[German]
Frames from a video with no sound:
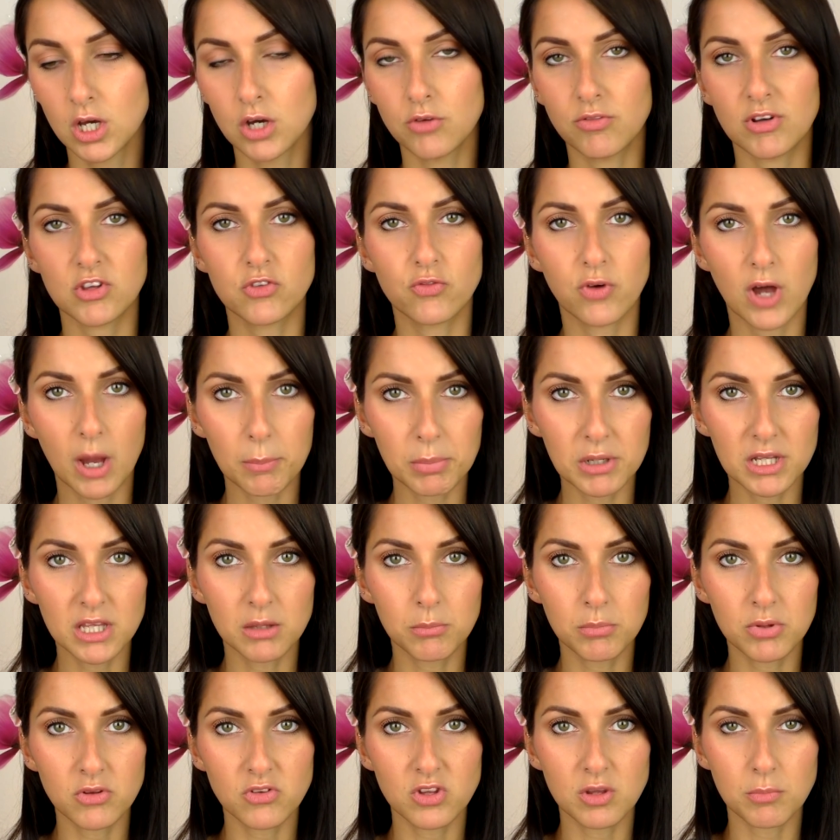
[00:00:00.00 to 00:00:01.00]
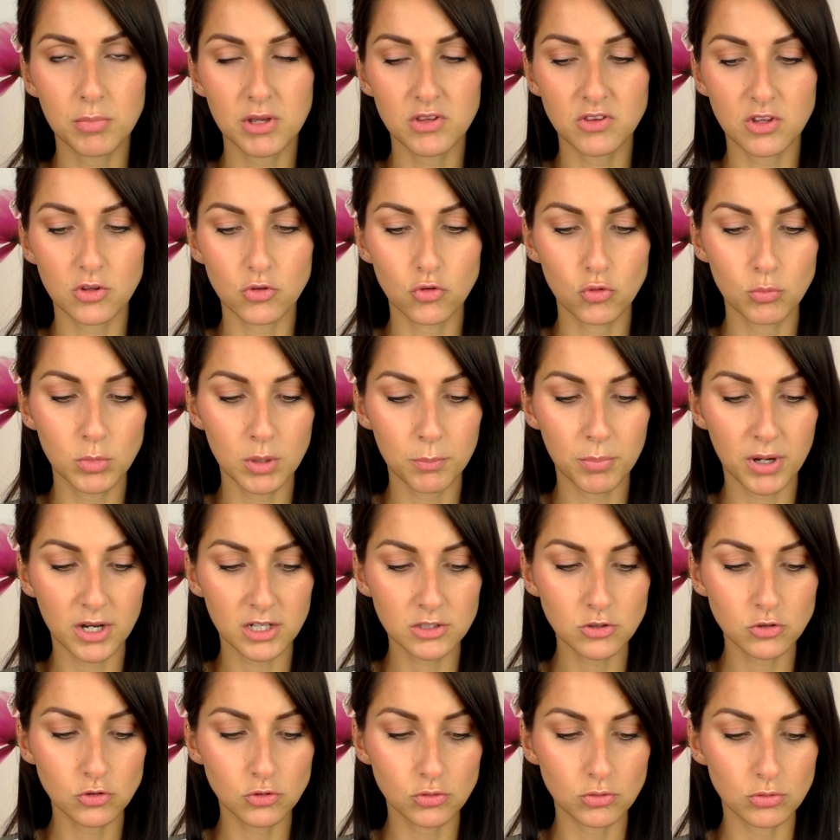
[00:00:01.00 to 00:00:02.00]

was farblich ein bisschen besser zu mir passt.